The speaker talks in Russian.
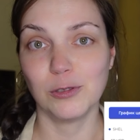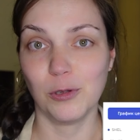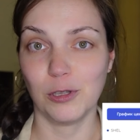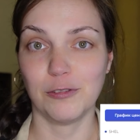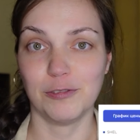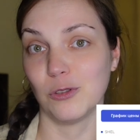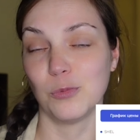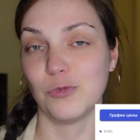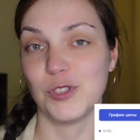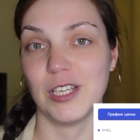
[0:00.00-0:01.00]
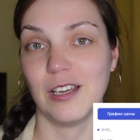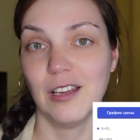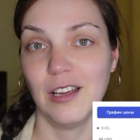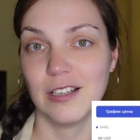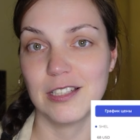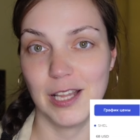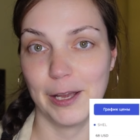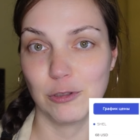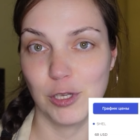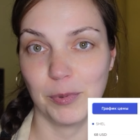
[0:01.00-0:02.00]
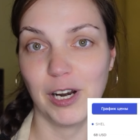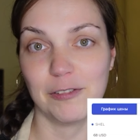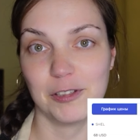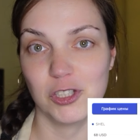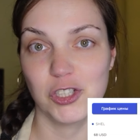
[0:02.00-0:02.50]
долларов. Я думаю, все знают за правду ставки